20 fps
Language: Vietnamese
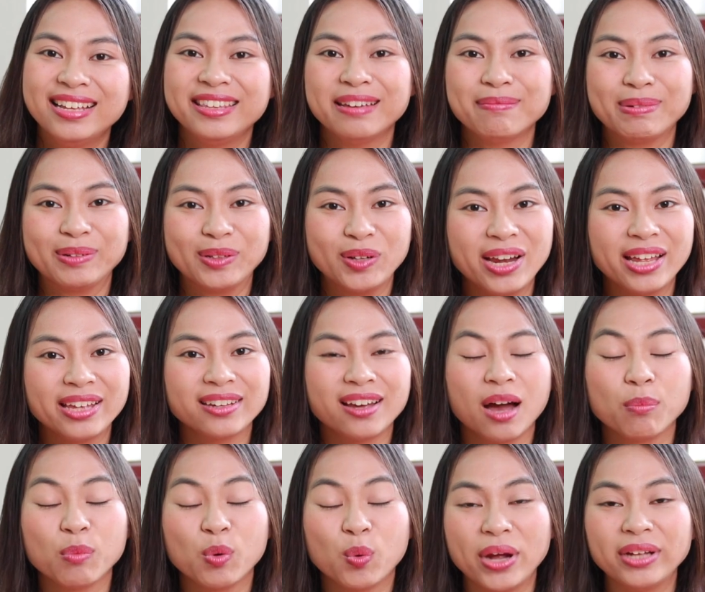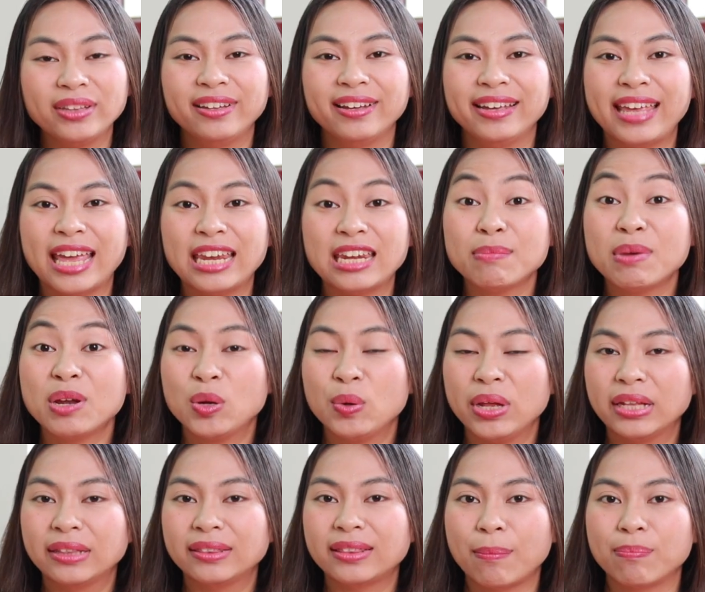nhưng mà nó lại cần một khoảng thời gian để mình
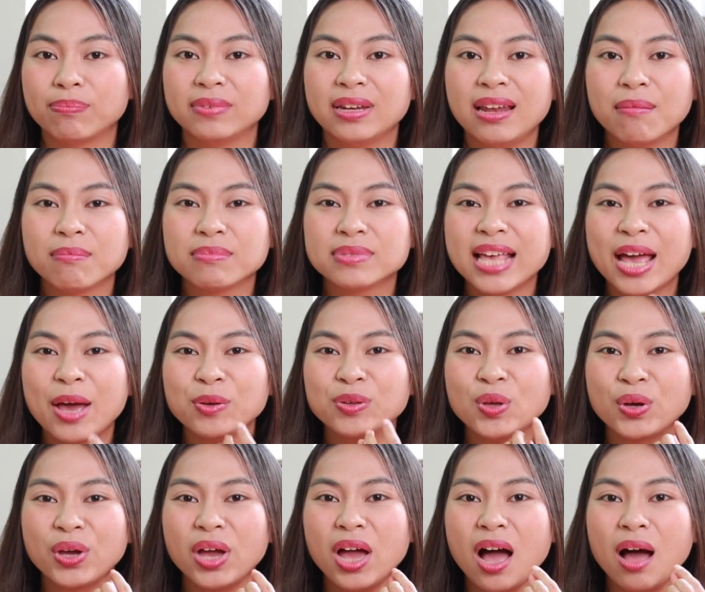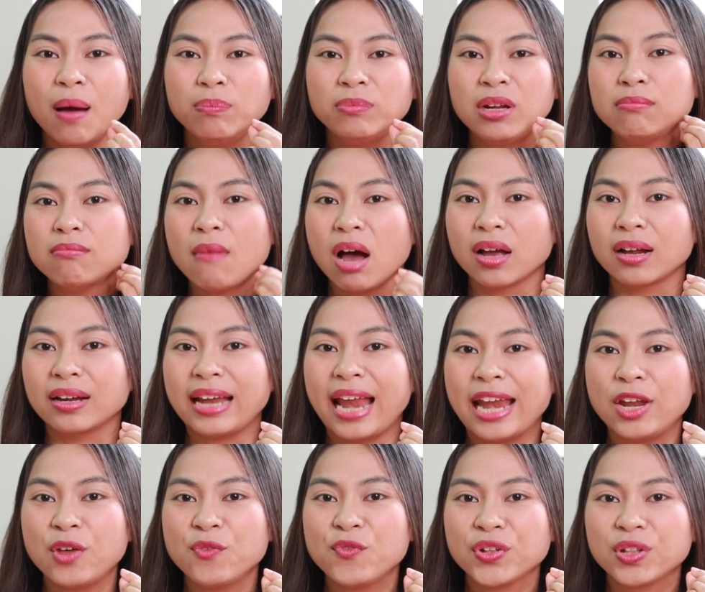luyện tập làm sao cho cái âm nó bật
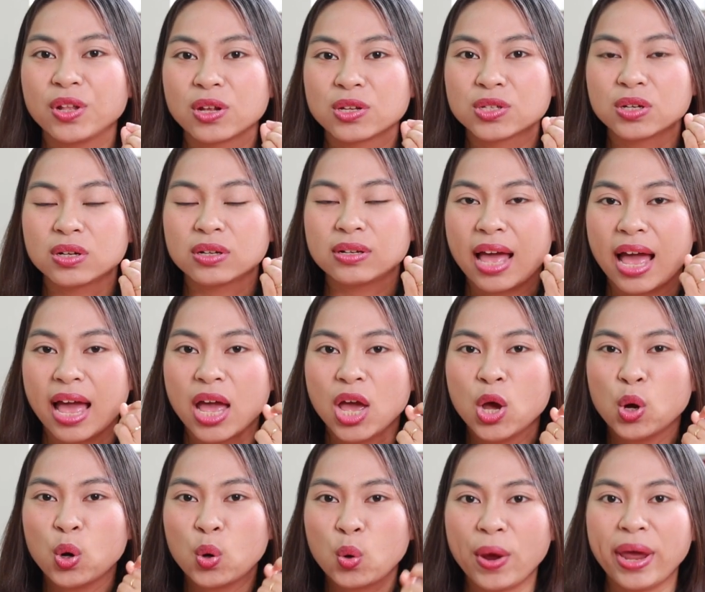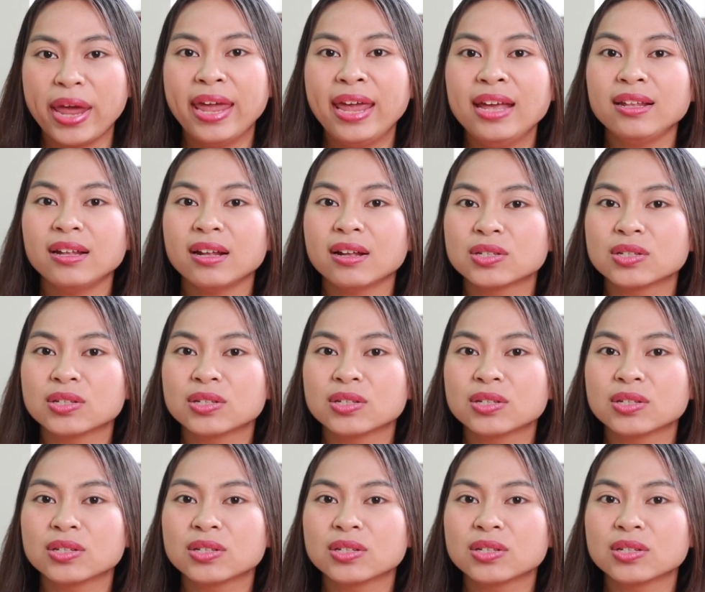ra, nó phải thực sự là khỏe,